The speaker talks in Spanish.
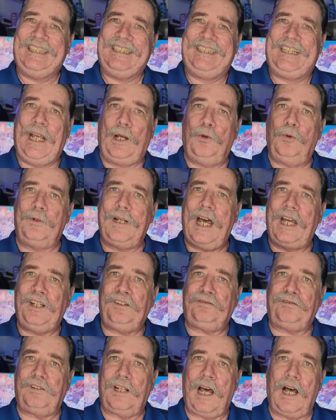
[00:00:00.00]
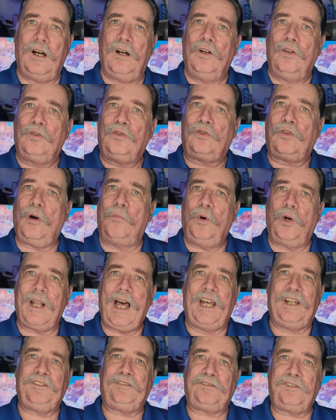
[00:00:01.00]
de una isla como
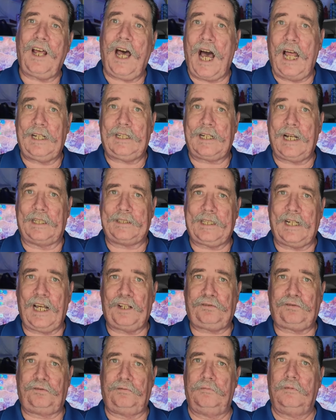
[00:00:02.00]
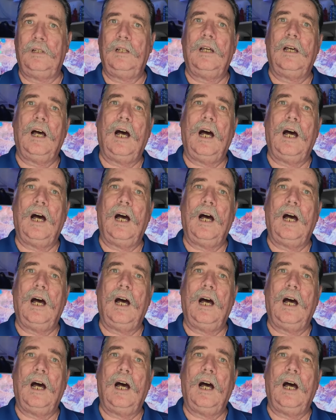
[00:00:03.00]
la isla Alcatraz,